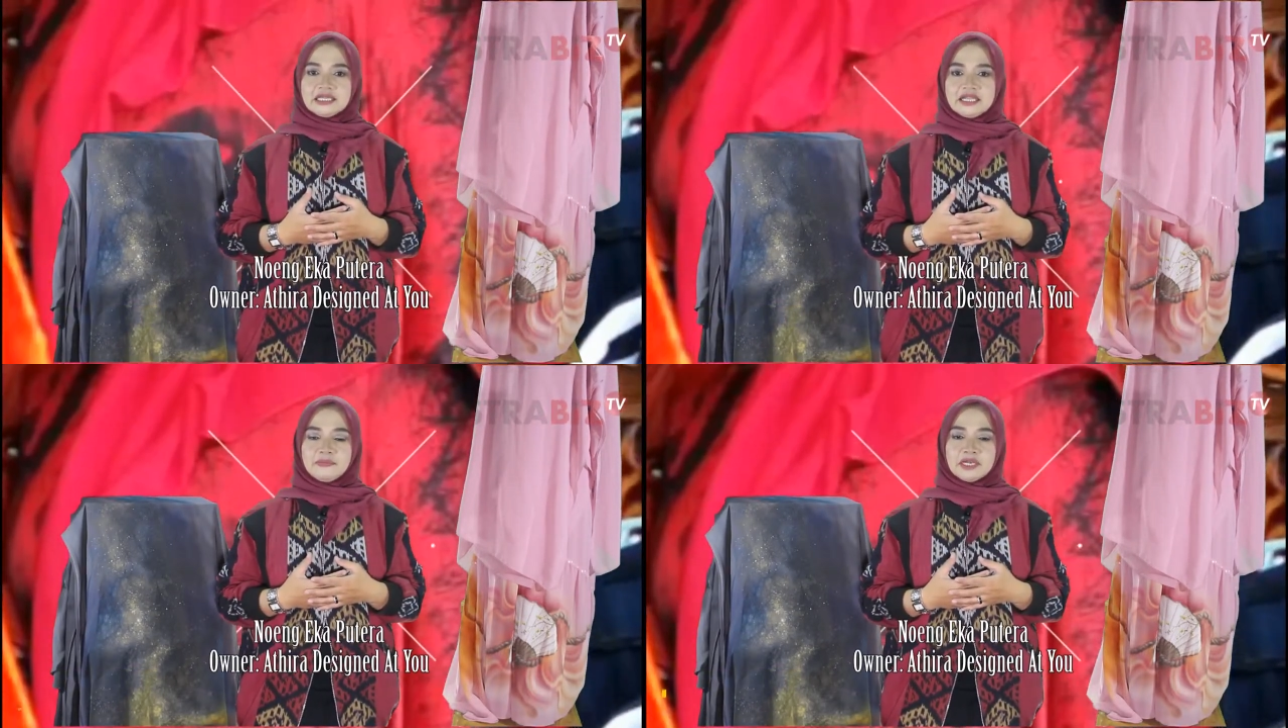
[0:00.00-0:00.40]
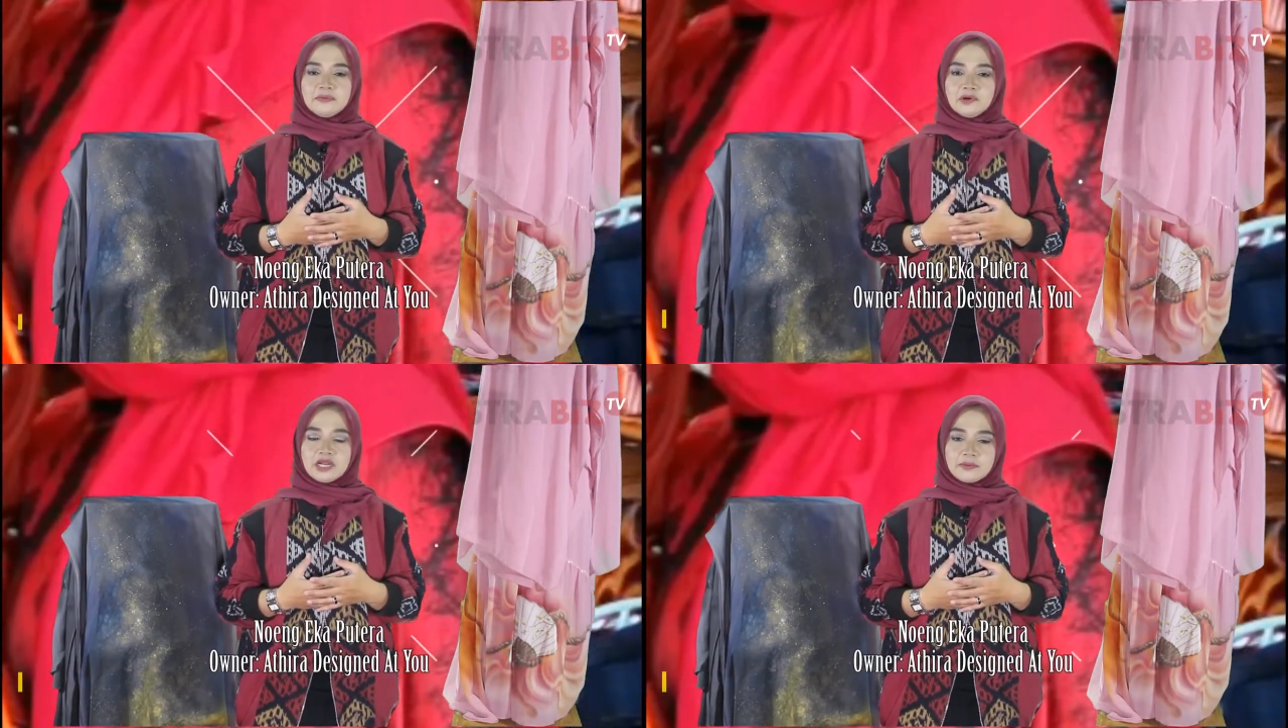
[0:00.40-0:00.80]
diri
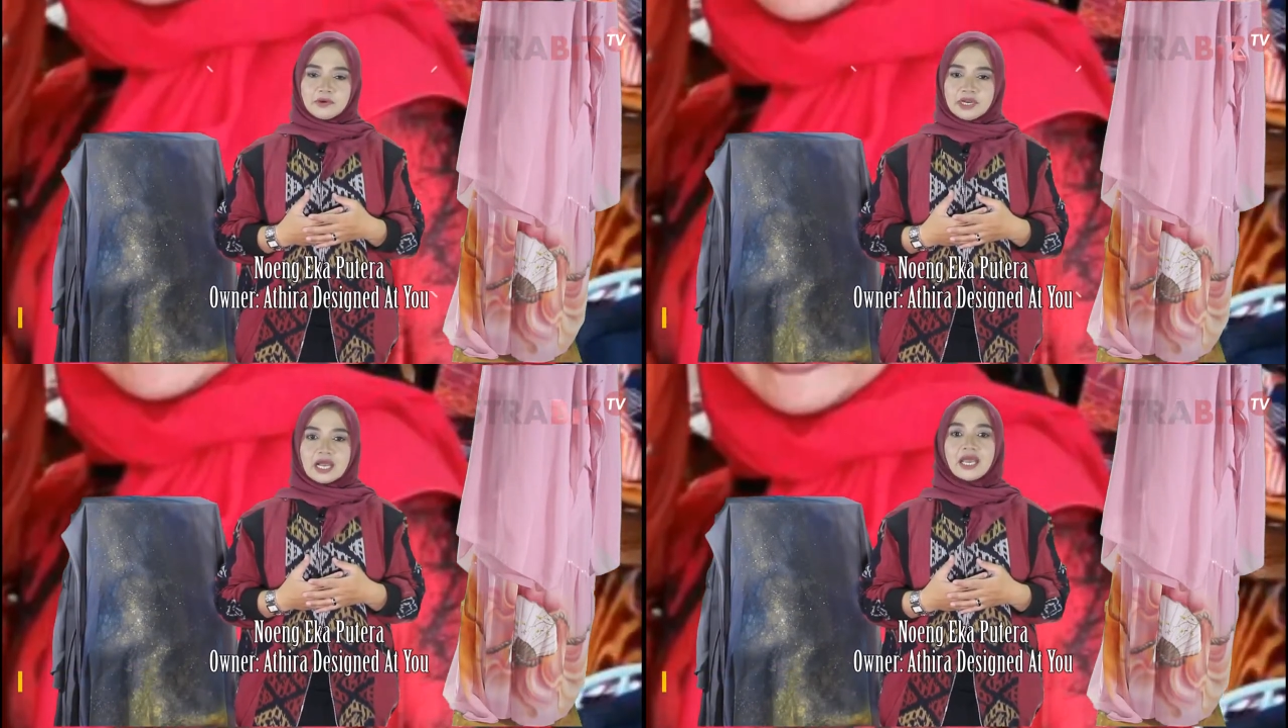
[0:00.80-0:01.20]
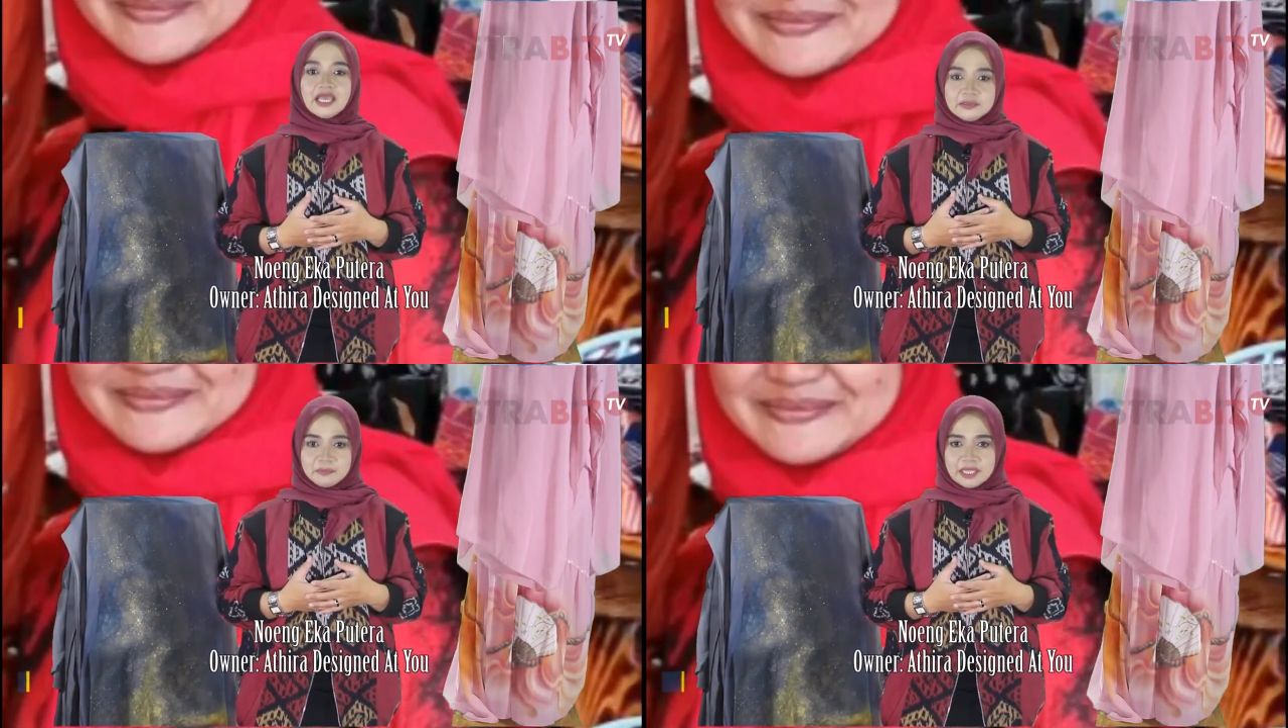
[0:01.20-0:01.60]
pada produk-produk
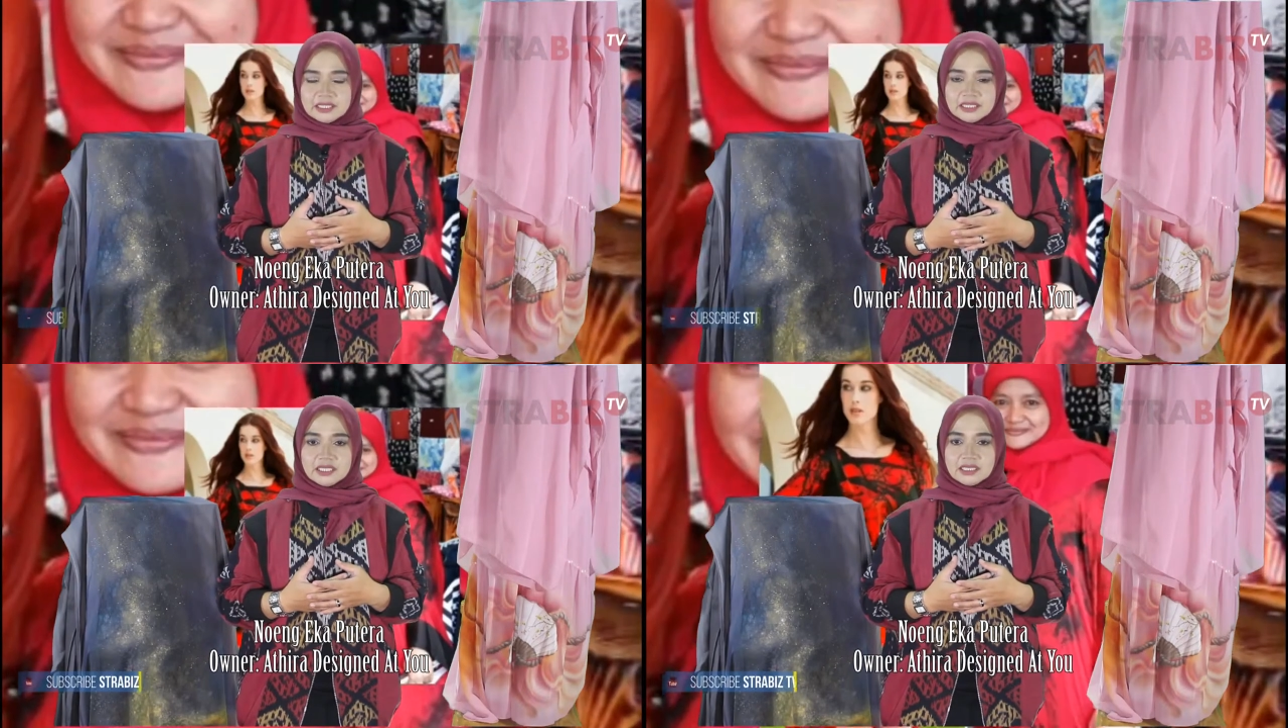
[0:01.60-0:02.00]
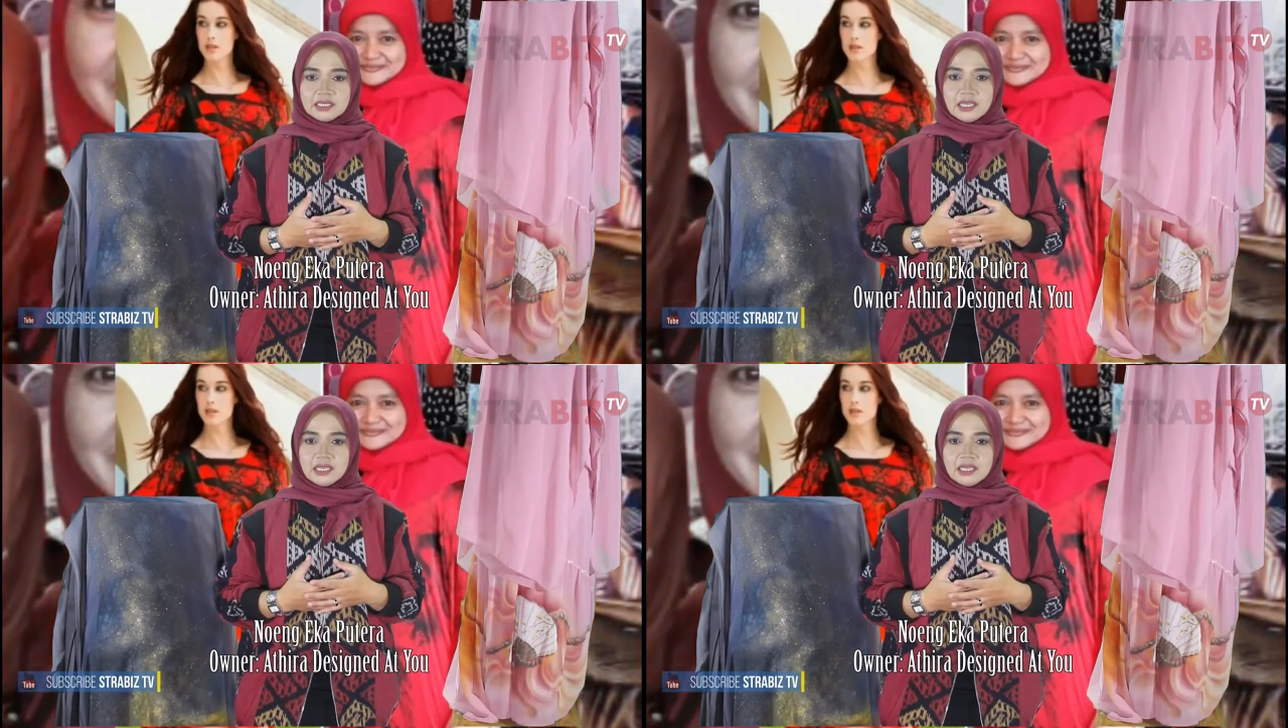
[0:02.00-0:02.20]
hand painting,